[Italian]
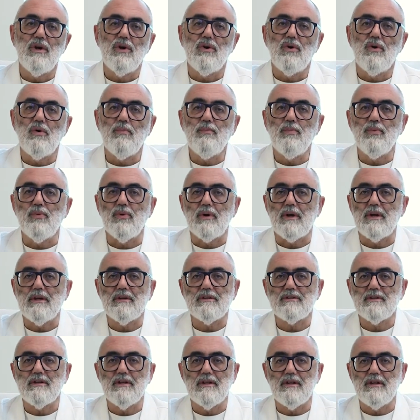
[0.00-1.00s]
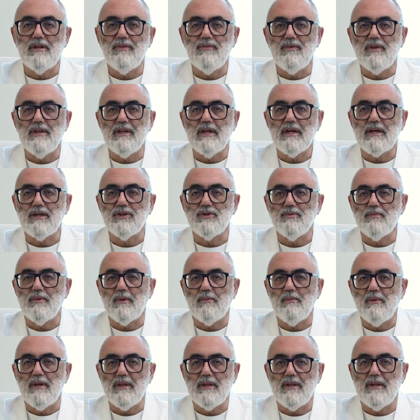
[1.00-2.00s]
oppure stile di vita che ci
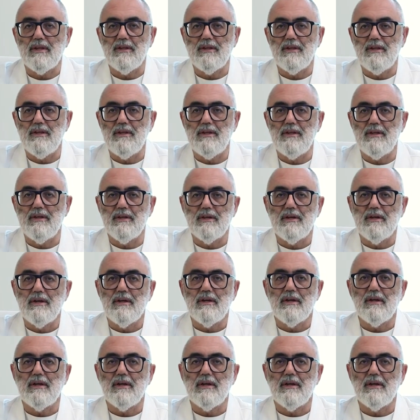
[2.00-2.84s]
permette di...